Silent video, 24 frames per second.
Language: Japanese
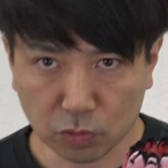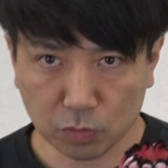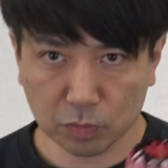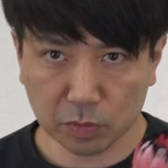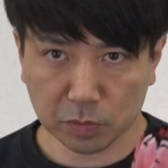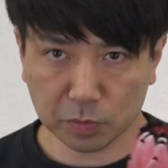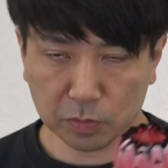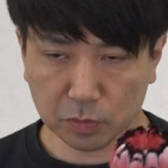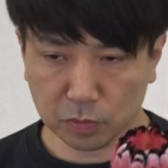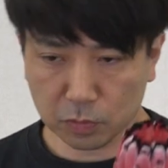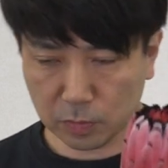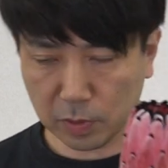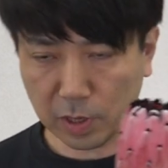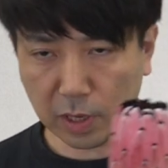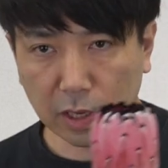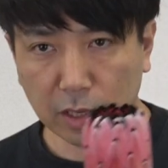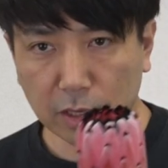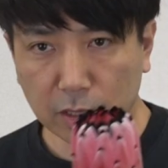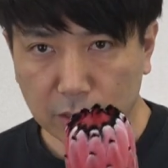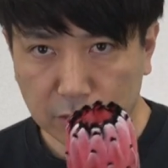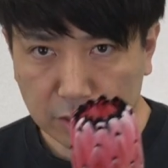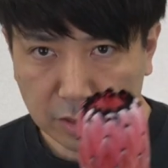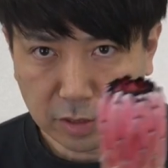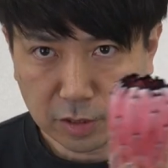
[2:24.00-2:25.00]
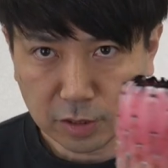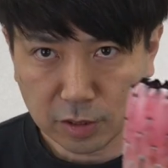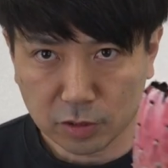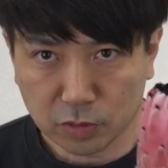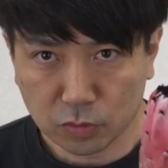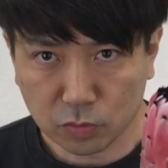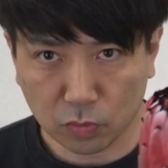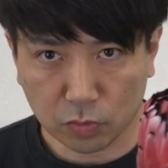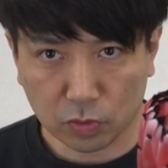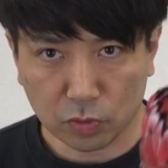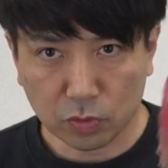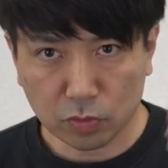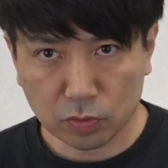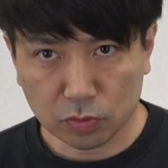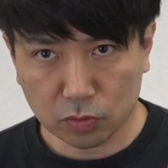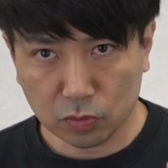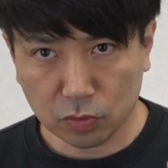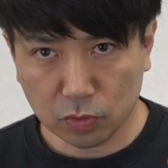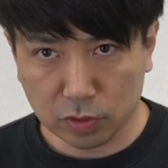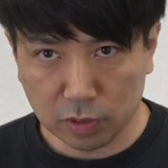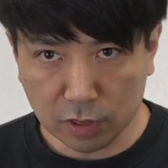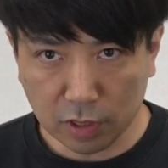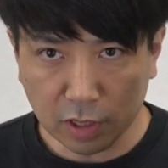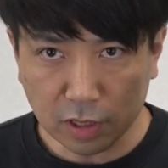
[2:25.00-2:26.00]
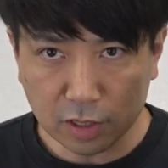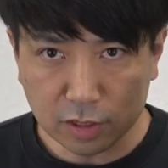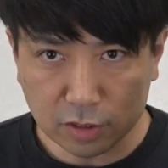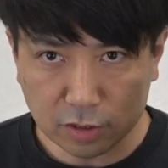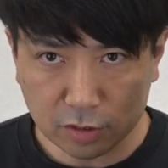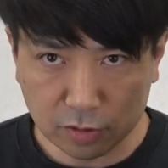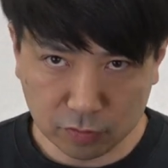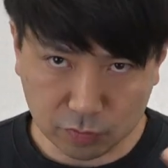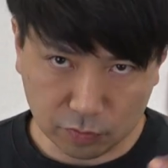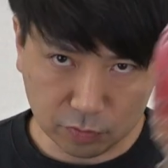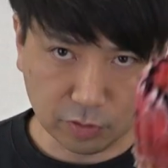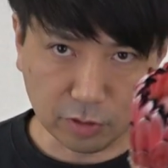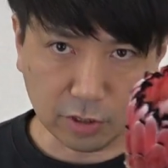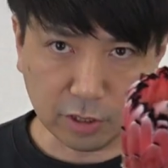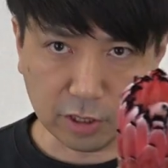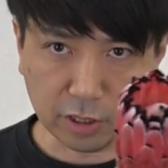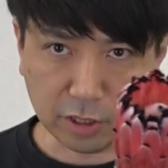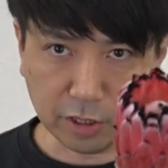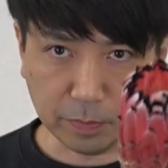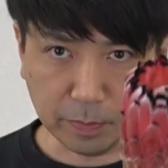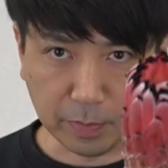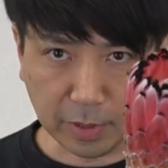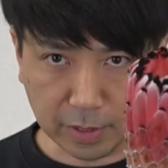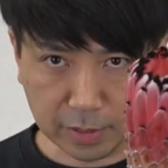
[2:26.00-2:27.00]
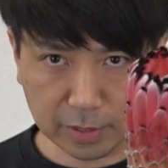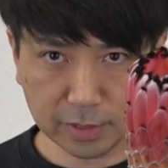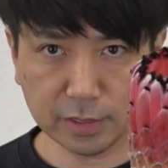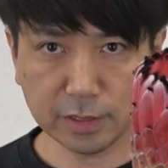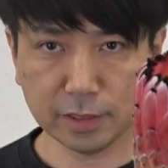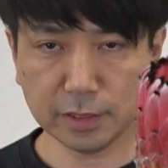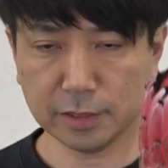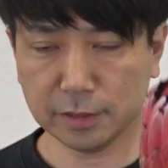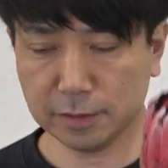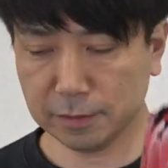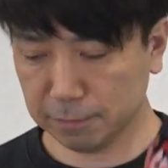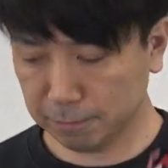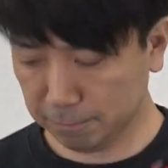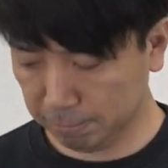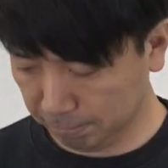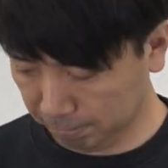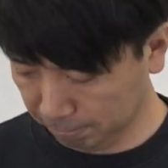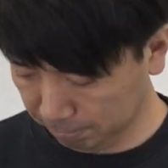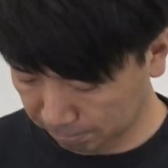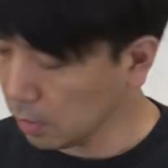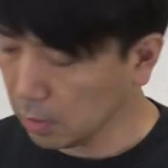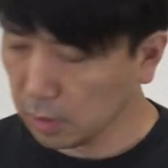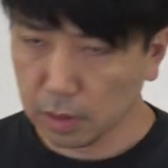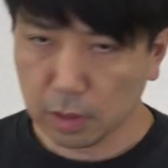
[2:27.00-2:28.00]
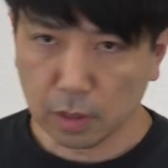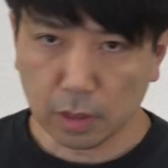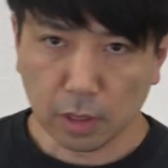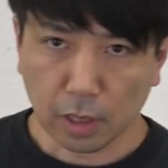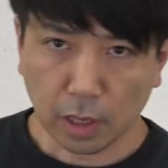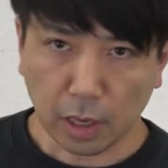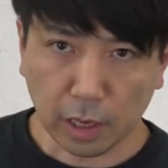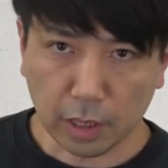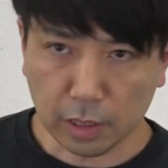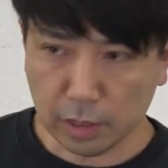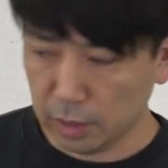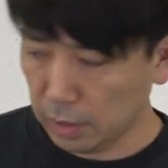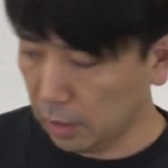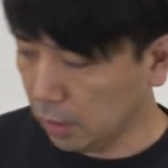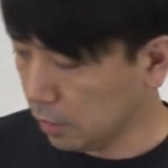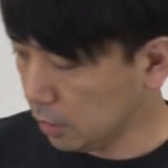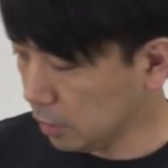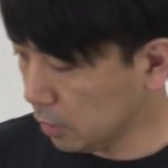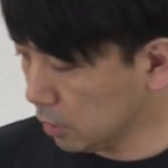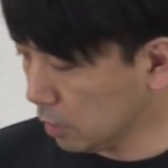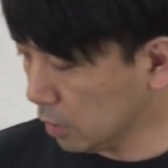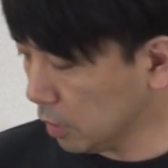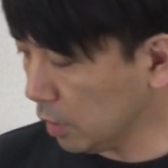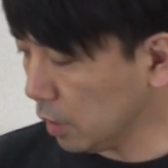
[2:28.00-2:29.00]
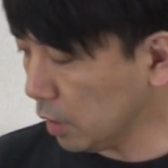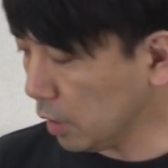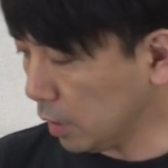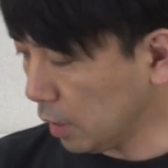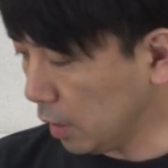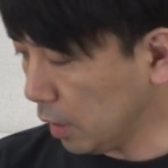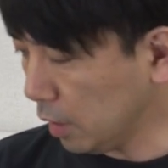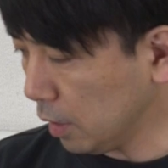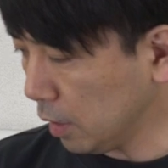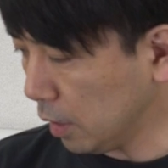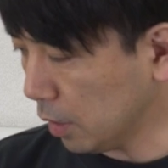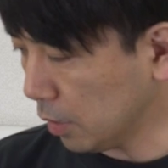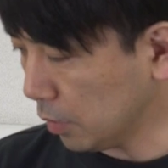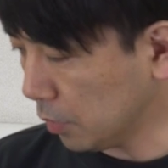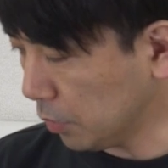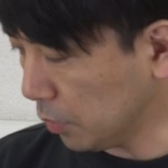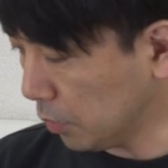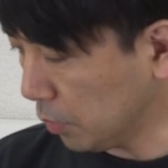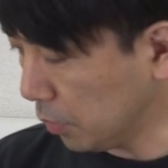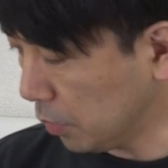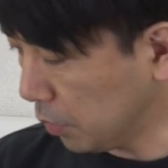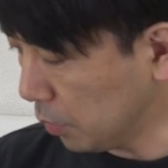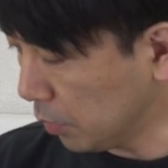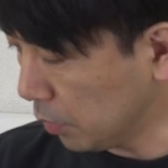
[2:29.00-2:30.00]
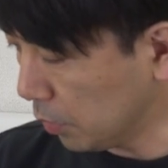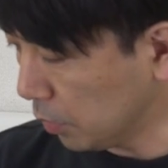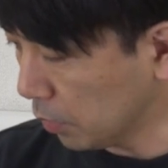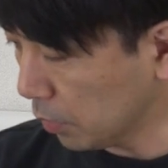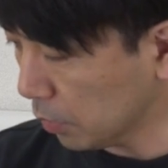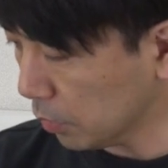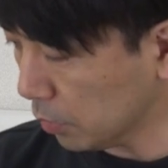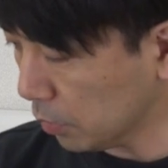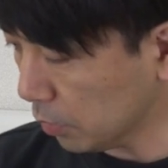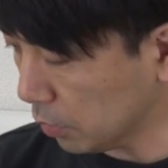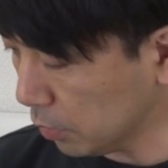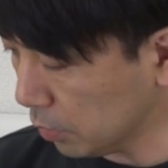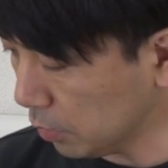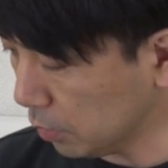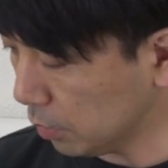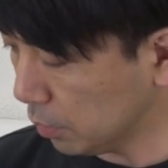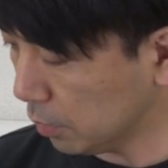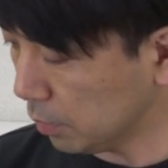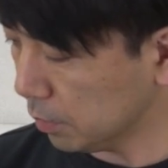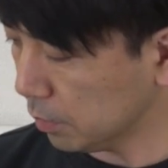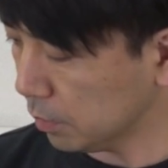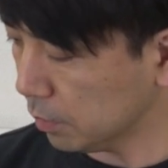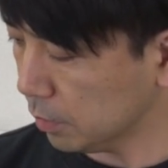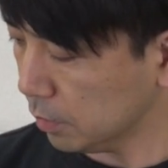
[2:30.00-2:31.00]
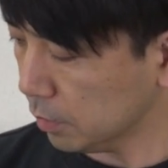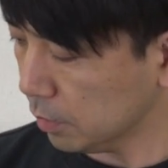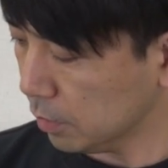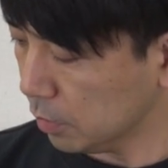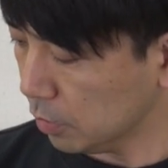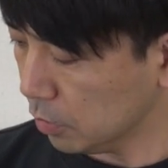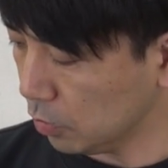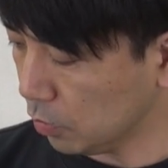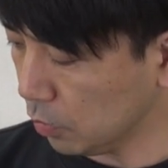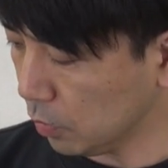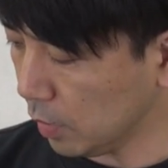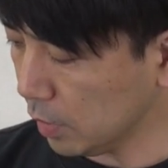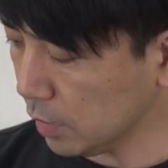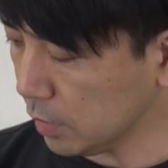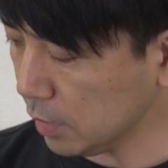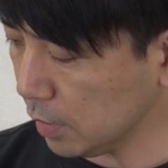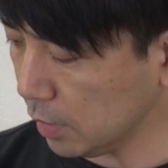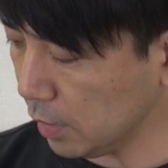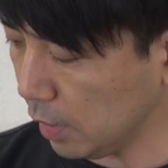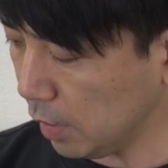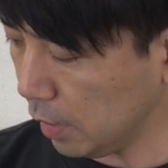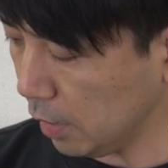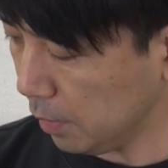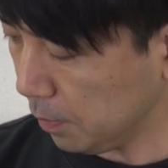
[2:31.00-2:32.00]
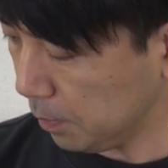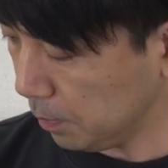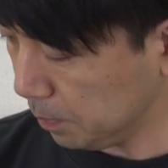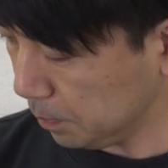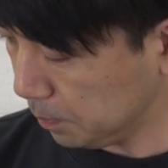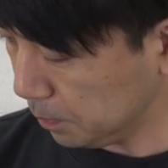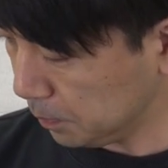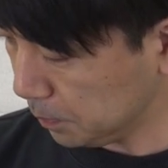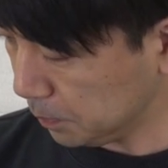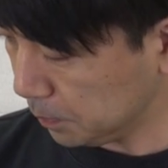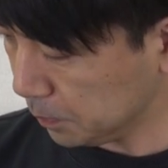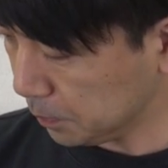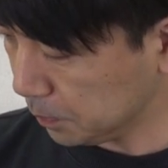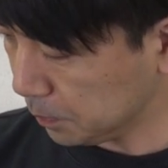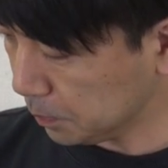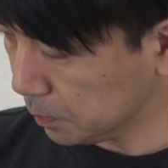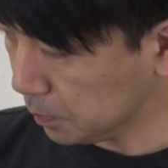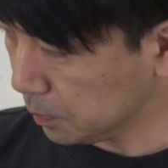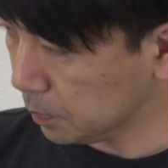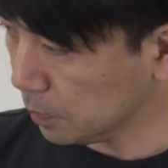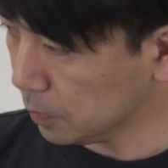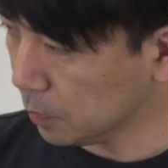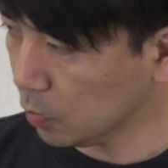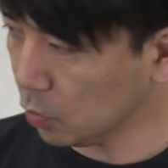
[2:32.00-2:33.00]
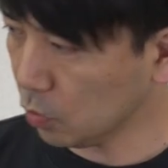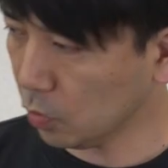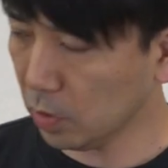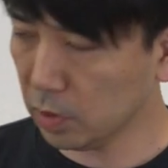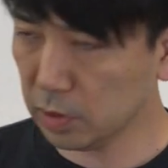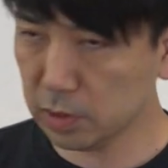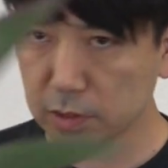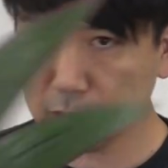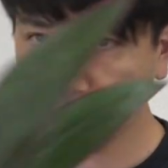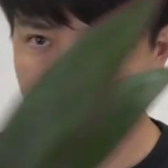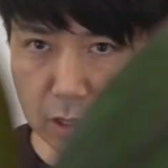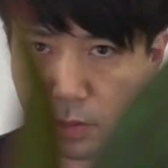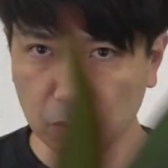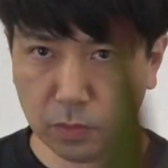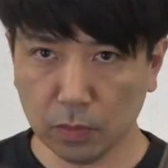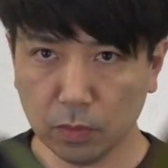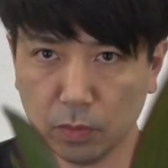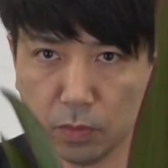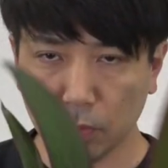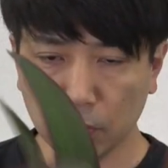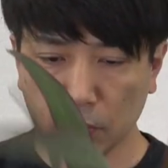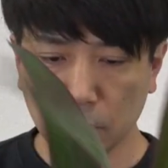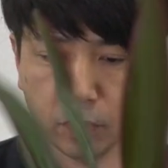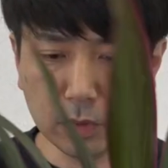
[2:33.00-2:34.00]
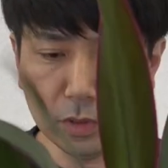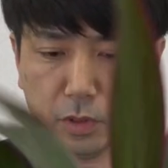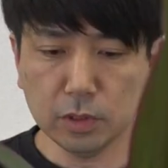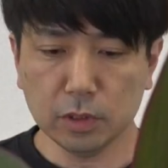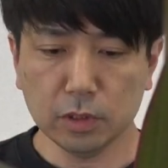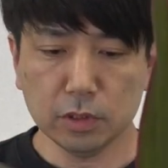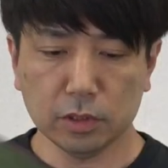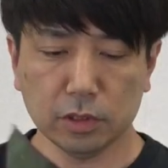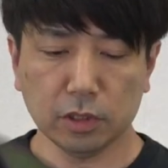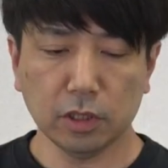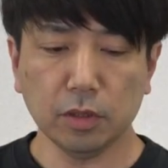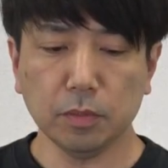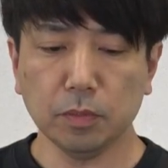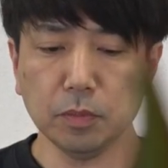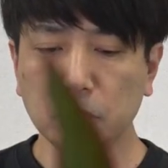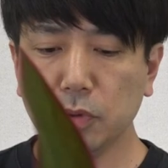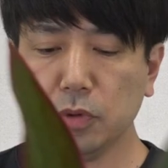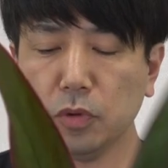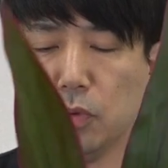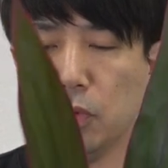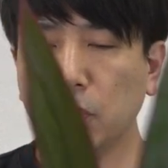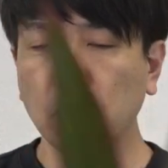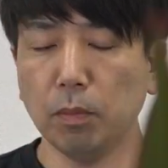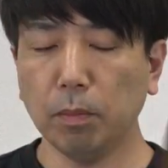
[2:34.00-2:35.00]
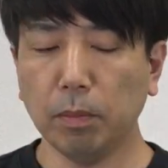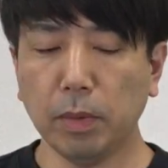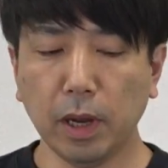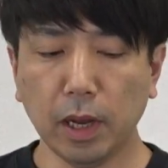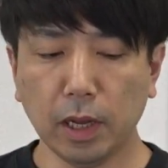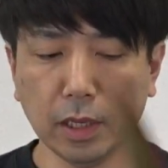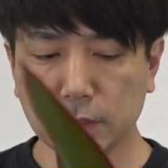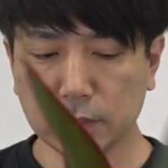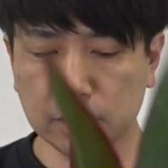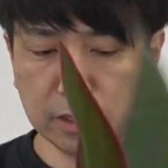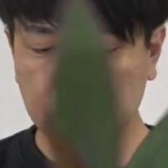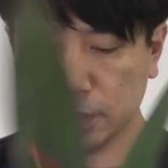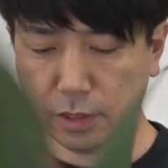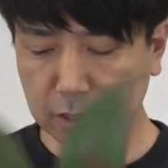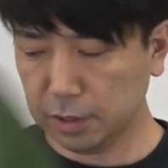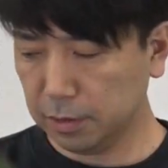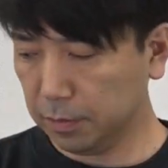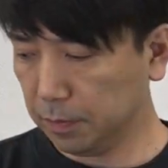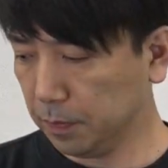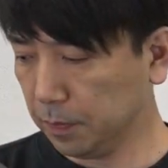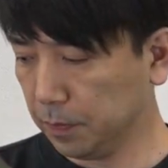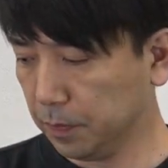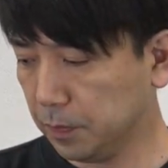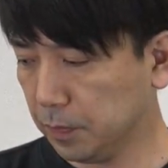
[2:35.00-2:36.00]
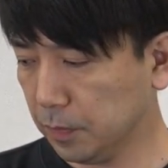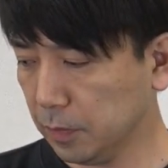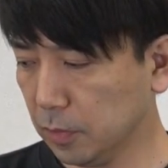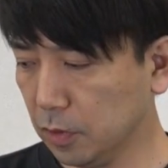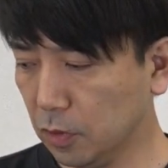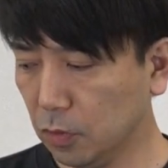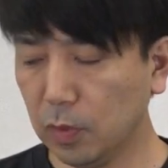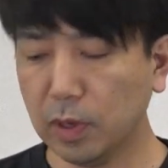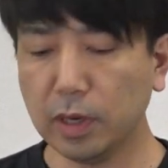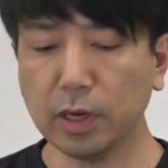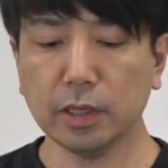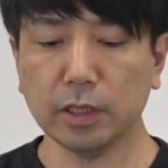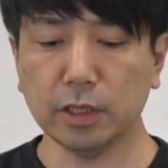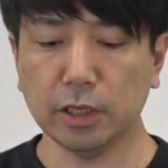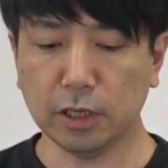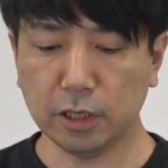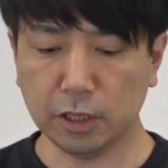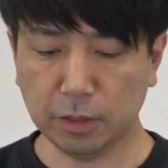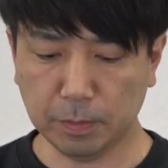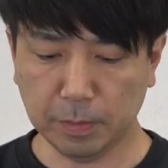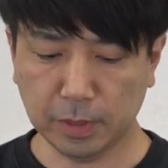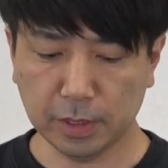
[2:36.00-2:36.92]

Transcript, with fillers: の部分は取り除いて作っていきます。はい、えー、次にね、あのー、このドラセナドラセナを全部こうパーツに分けていきま